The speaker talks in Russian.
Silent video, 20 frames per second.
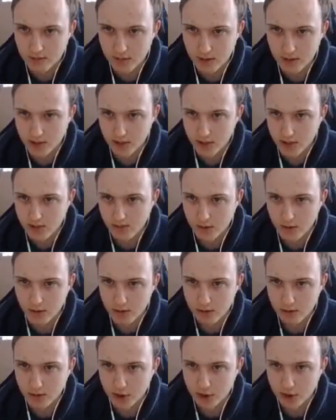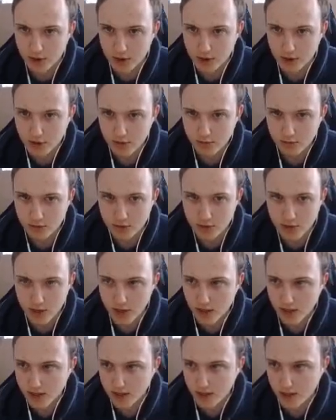И это, походу, чел, который будет как
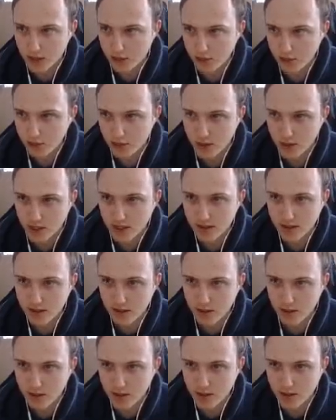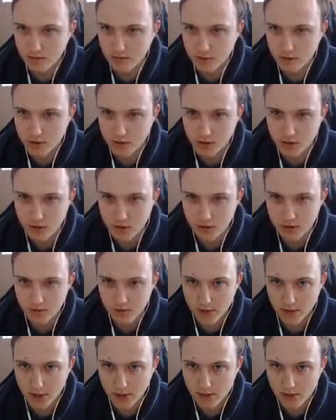раз-таки тут играть на киллы.
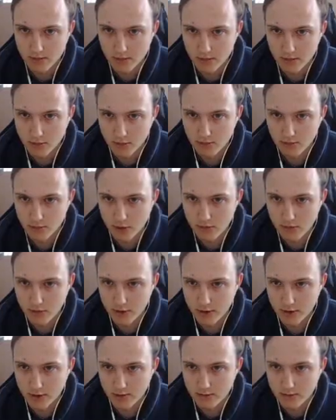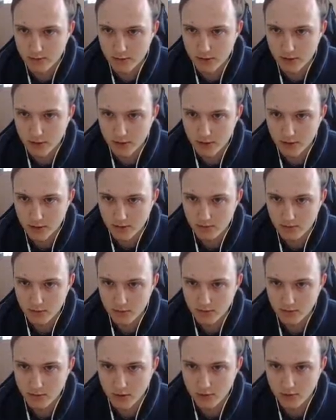Поэтому будем пробовать.
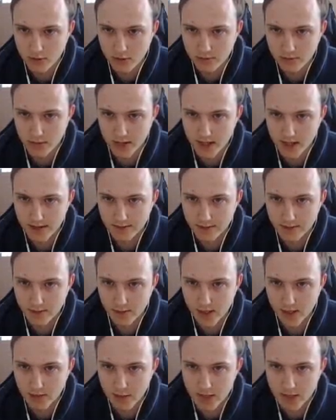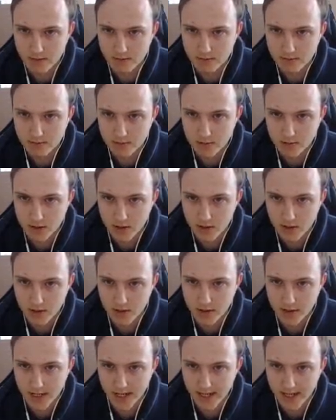Будем пробовать показывать прибыль
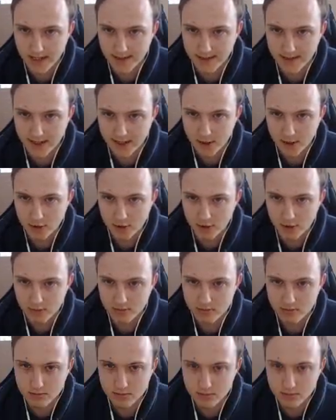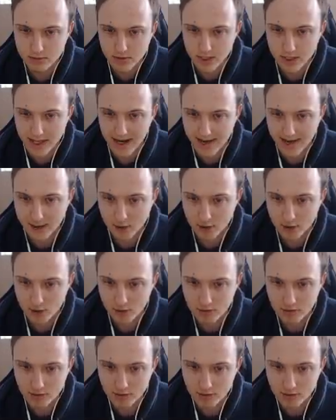реализацию грязную.